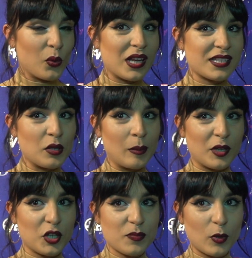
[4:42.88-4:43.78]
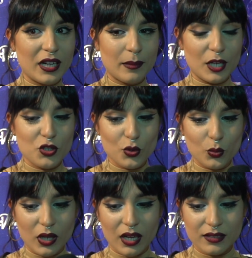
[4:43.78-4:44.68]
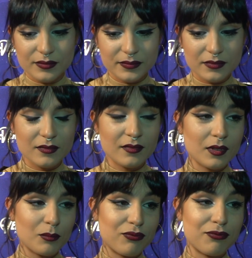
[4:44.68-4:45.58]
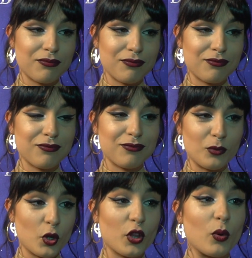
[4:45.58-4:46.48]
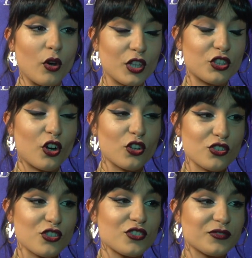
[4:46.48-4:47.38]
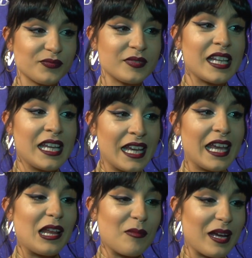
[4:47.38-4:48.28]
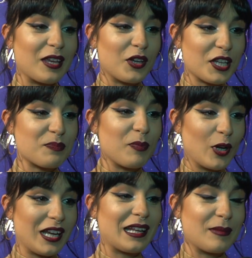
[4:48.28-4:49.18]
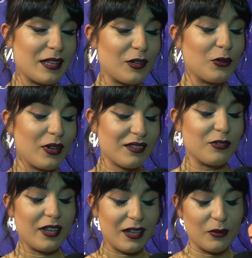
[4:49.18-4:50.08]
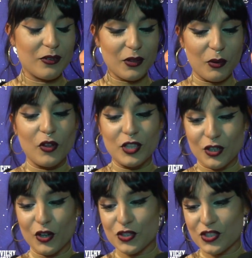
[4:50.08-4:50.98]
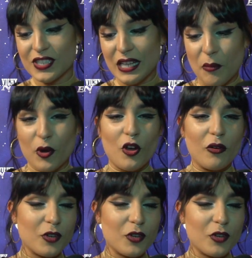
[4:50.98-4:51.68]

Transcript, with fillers: ¿Cuál ha sido el mayor spoiler que me han hecho nunca? Uno de Juego de Tronos. El mayor spoiler que me hicieron nunca fue uno de Juego de Tronos. Bueno,